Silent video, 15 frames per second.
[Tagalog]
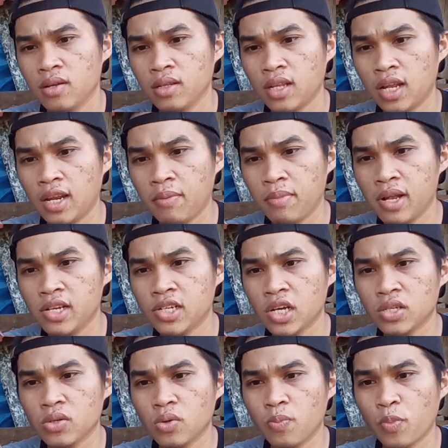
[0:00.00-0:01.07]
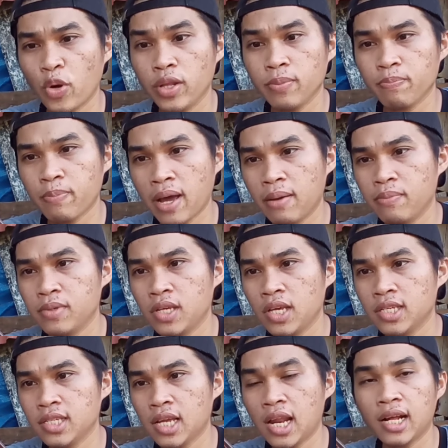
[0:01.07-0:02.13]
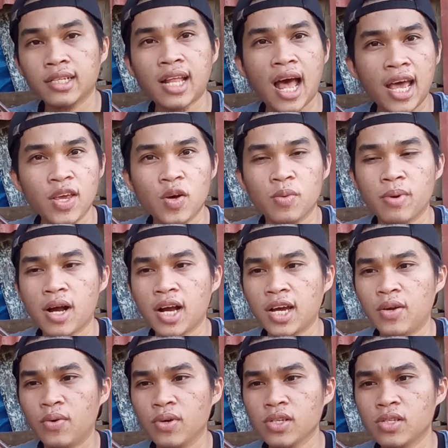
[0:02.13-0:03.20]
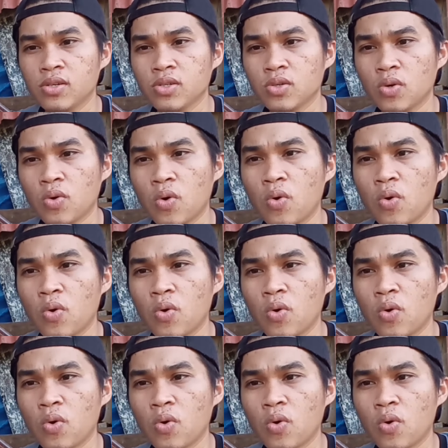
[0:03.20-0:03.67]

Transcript: 10 ml siya so 0.5 cc lang tayo mga kanugis no so